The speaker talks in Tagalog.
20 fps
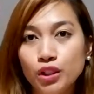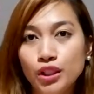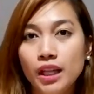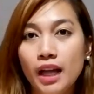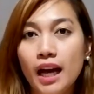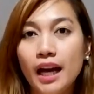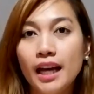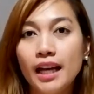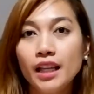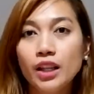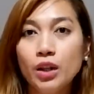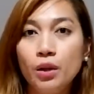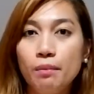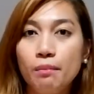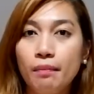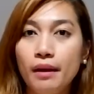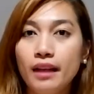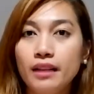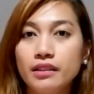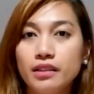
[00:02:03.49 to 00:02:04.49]
mo siya
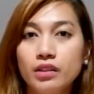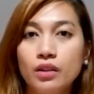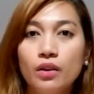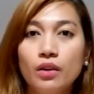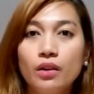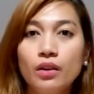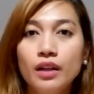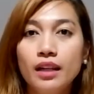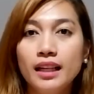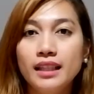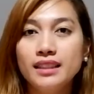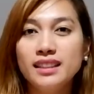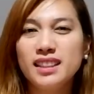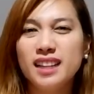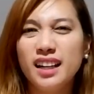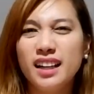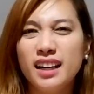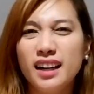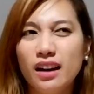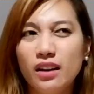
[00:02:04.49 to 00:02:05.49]
into peso,
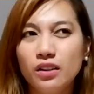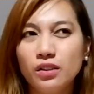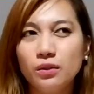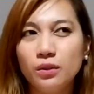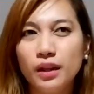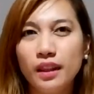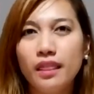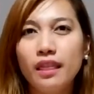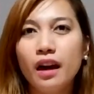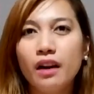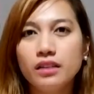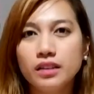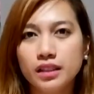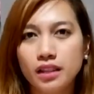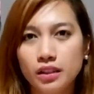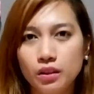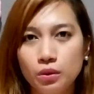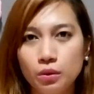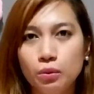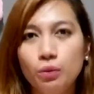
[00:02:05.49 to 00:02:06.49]
it's around
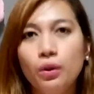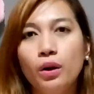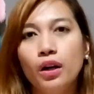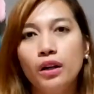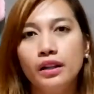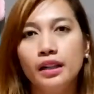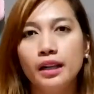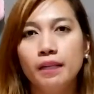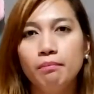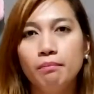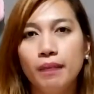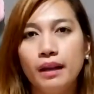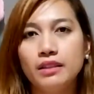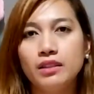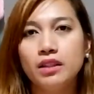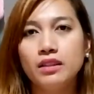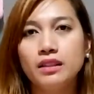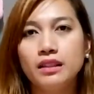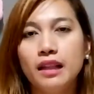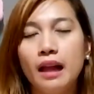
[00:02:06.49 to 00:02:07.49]
1,200
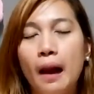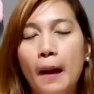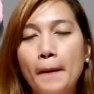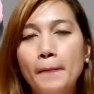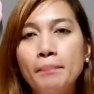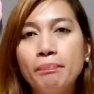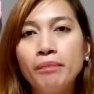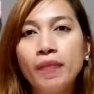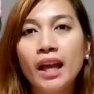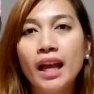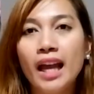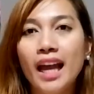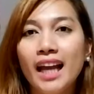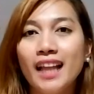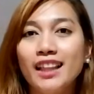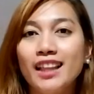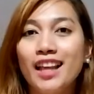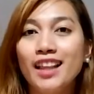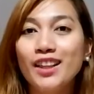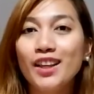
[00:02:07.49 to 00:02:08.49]
pesos lang.
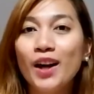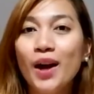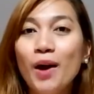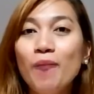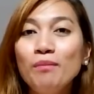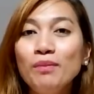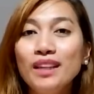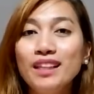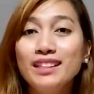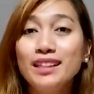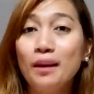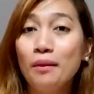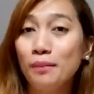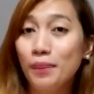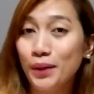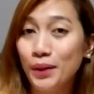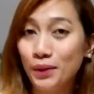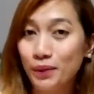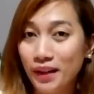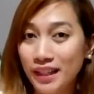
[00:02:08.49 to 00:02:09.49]
And then, come
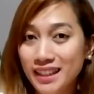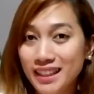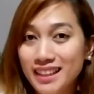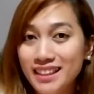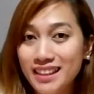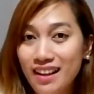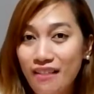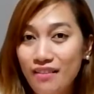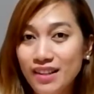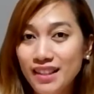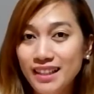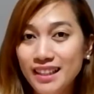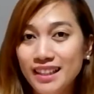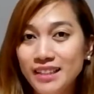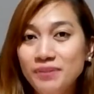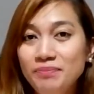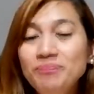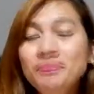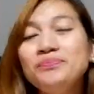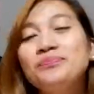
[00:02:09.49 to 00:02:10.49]
December
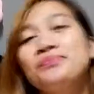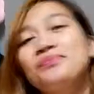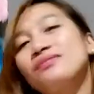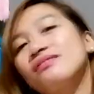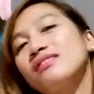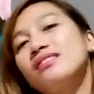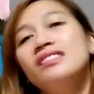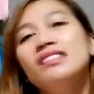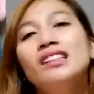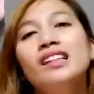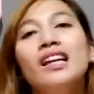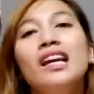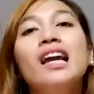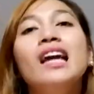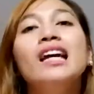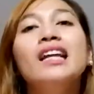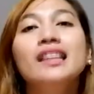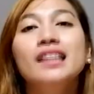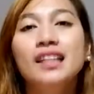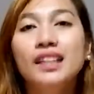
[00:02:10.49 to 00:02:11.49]
2017,
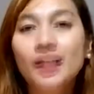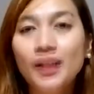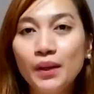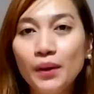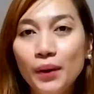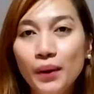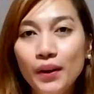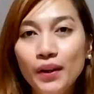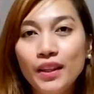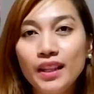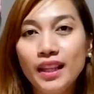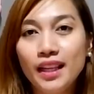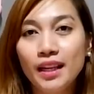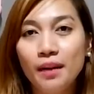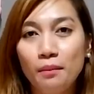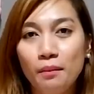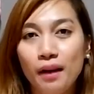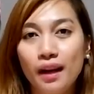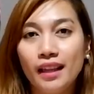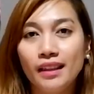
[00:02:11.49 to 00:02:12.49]
nagkaroon
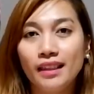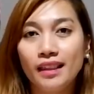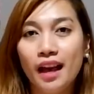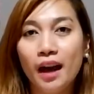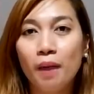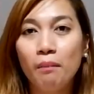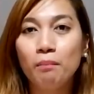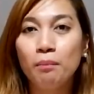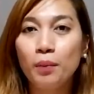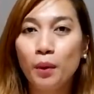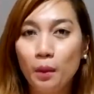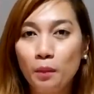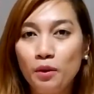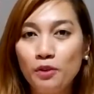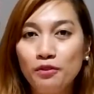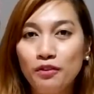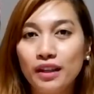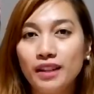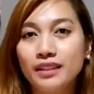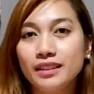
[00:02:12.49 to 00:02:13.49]
na naman ng
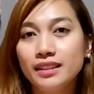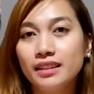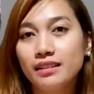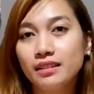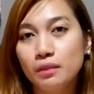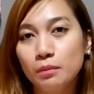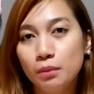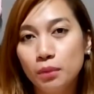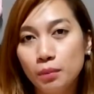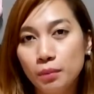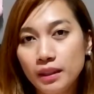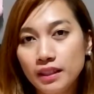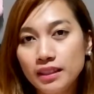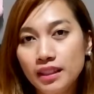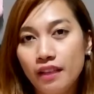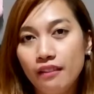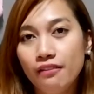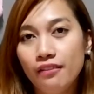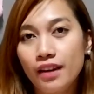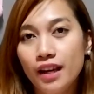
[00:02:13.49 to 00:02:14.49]
promo fares sa Cebu
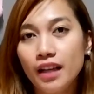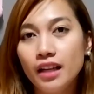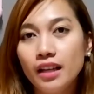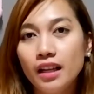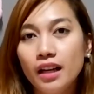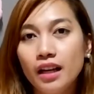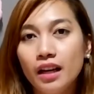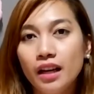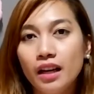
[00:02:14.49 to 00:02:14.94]
Pacific